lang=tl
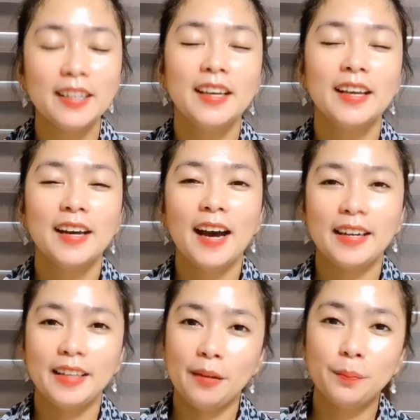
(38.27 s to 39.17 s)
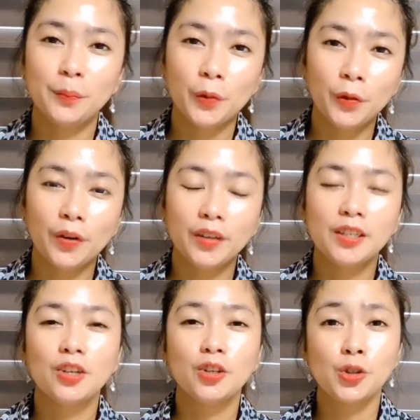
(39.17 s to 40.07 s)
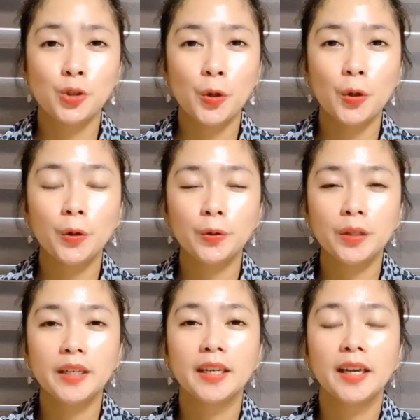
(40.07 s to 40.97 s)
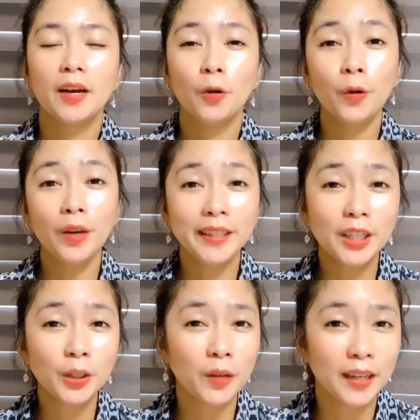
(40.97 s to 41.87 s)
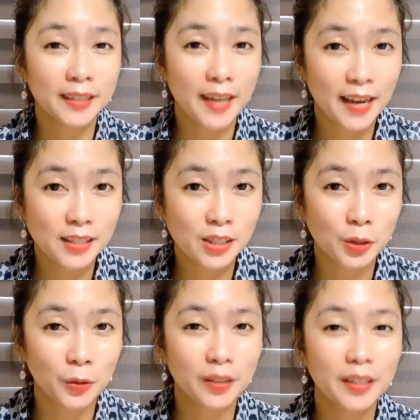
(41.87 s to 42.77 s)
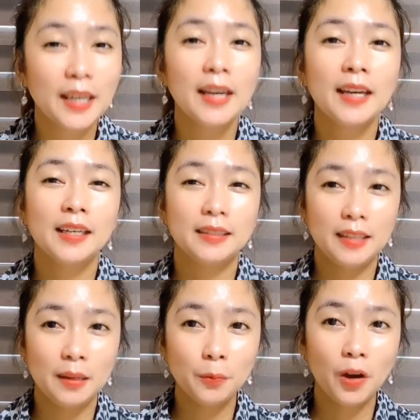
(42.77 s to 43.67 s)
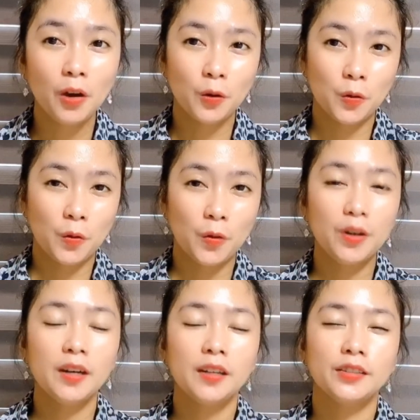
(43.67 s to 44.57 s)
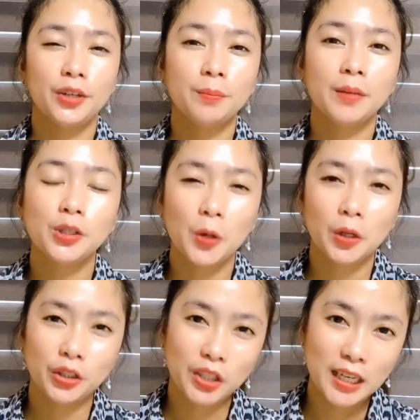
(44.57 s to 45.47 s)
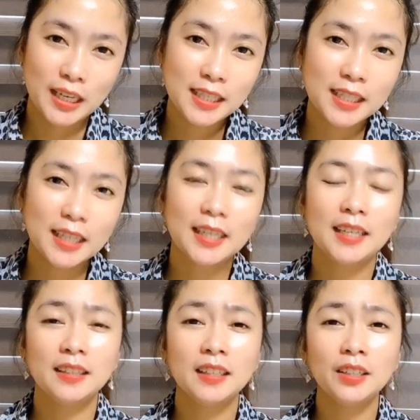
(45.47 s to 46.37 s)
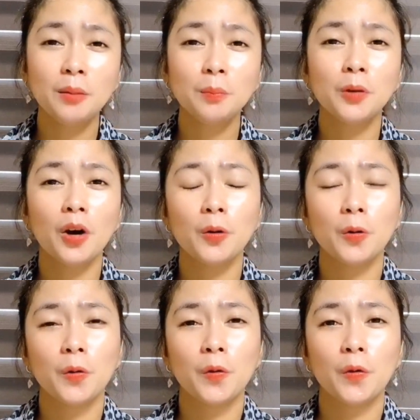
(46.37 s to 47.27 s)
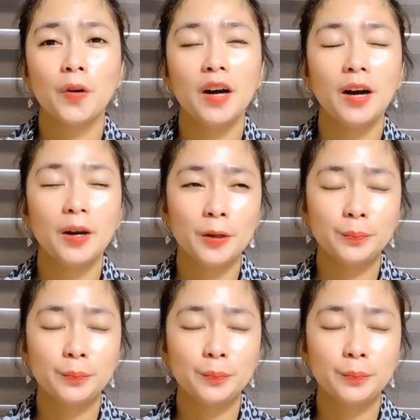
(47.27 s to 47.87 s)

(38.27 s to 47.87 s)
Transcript: Ayan po. So, ulitin ko lang guys, no? Hindi po ako dermatologist. Hindi rin po ako um,